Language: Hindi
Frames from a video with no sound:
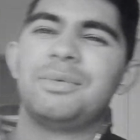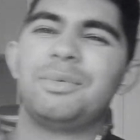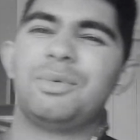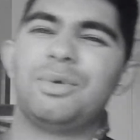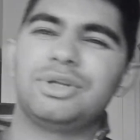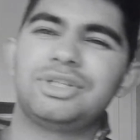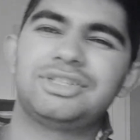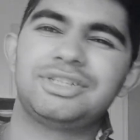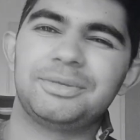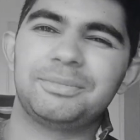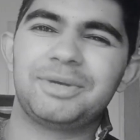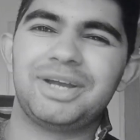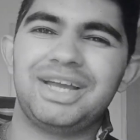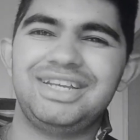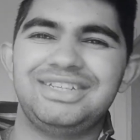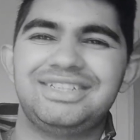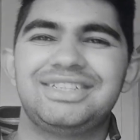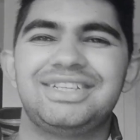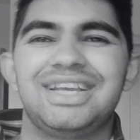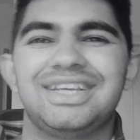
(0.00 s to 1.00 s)
व्हाट्सअप
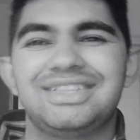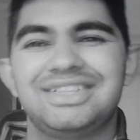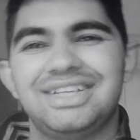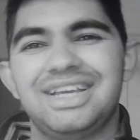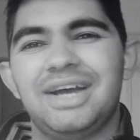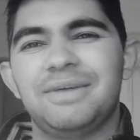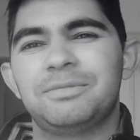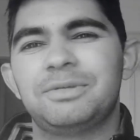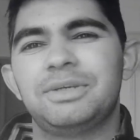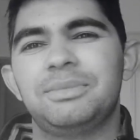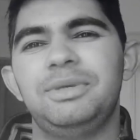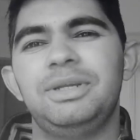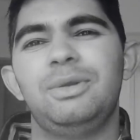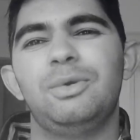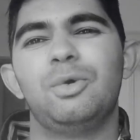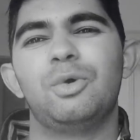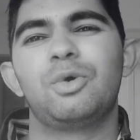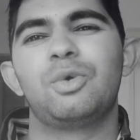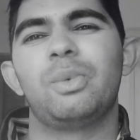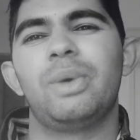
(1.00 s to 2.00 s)
गाइस कैसे हैं आप सभी
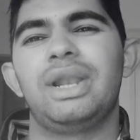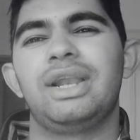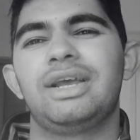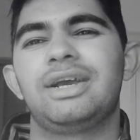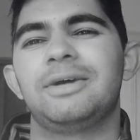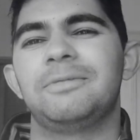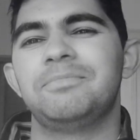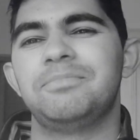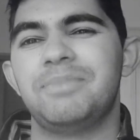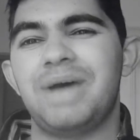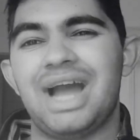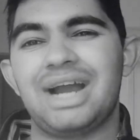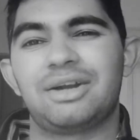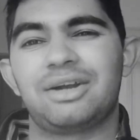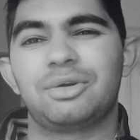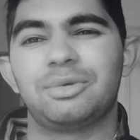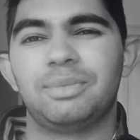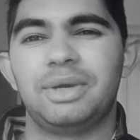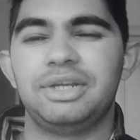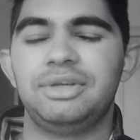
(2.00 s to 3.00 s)
लोग वेलकम
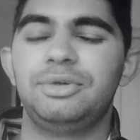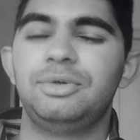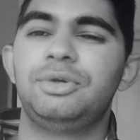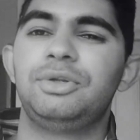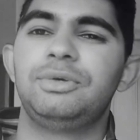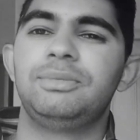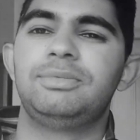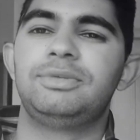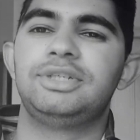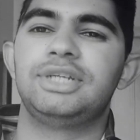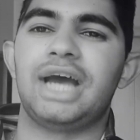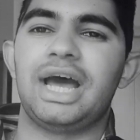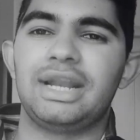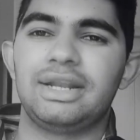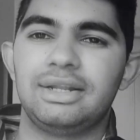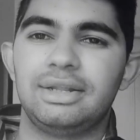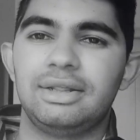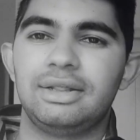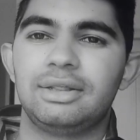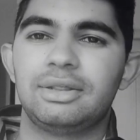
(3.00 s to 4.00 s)
बैक टू माय यूट्यूब
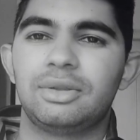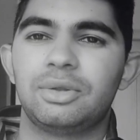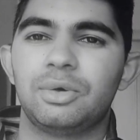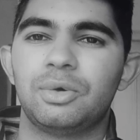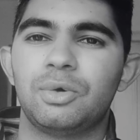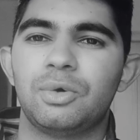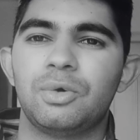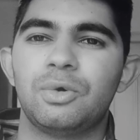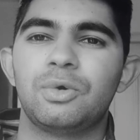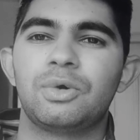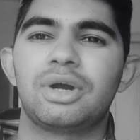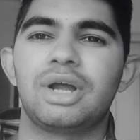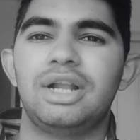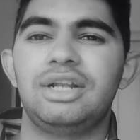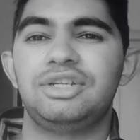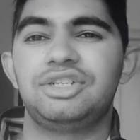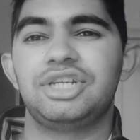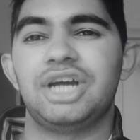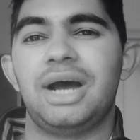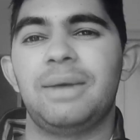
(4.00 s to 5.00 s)
चैनल तो
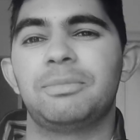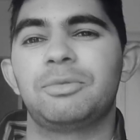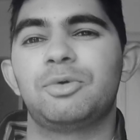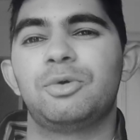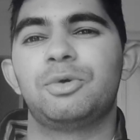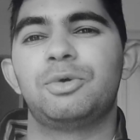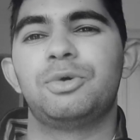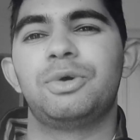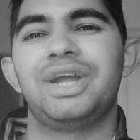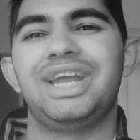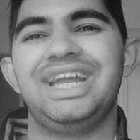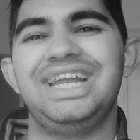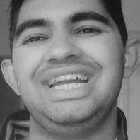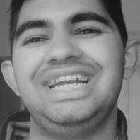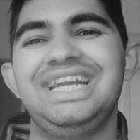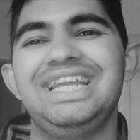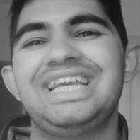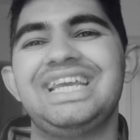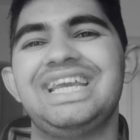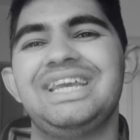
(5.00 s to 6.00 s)
कल शाम को
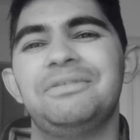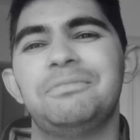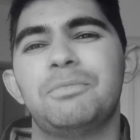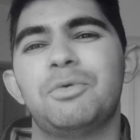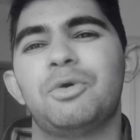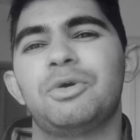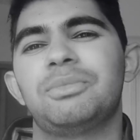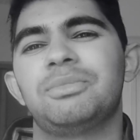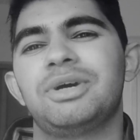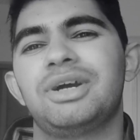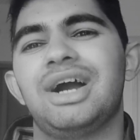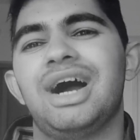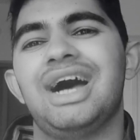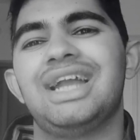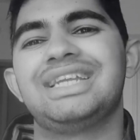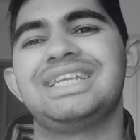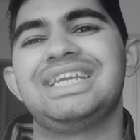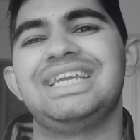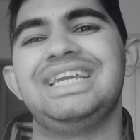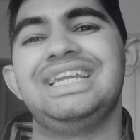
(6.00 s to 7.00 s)
एट के मोहन
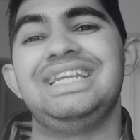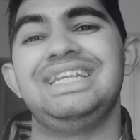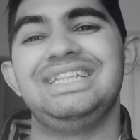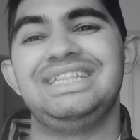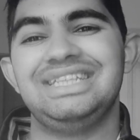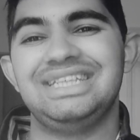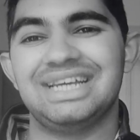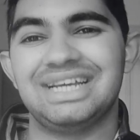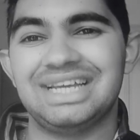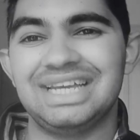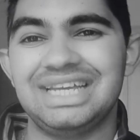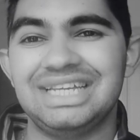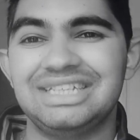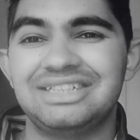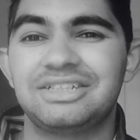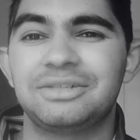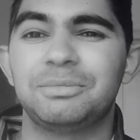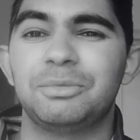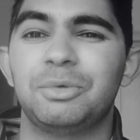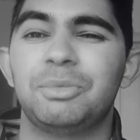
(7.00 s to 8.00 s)
बगान खेली थी
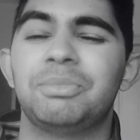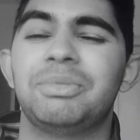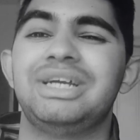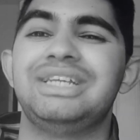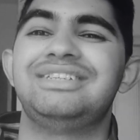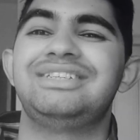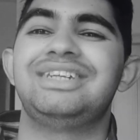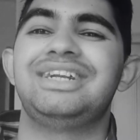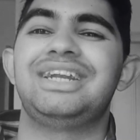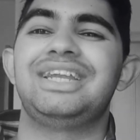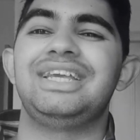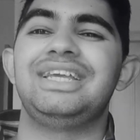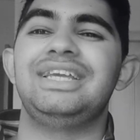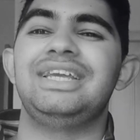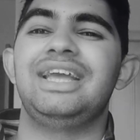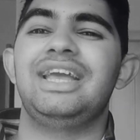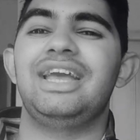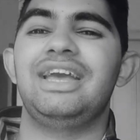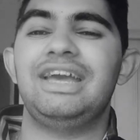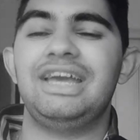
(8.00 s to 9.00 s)
अगेंस्ट मुंबई सिटी
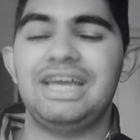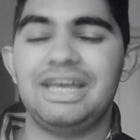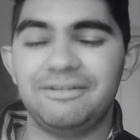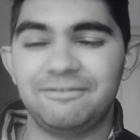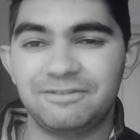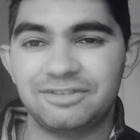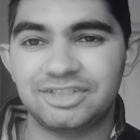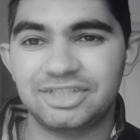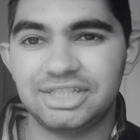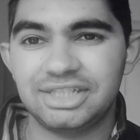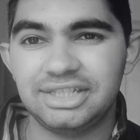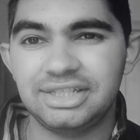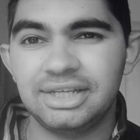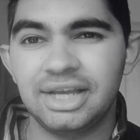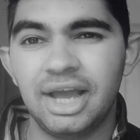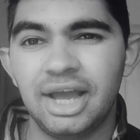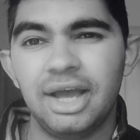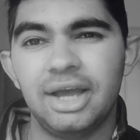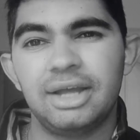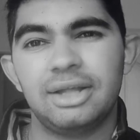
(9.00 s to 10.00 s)
एफसी
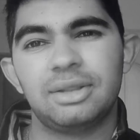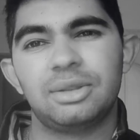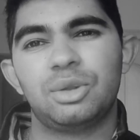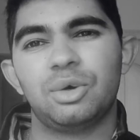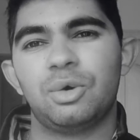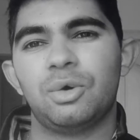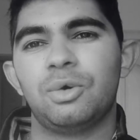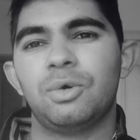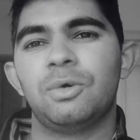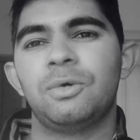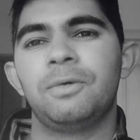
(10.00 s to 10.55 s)
तो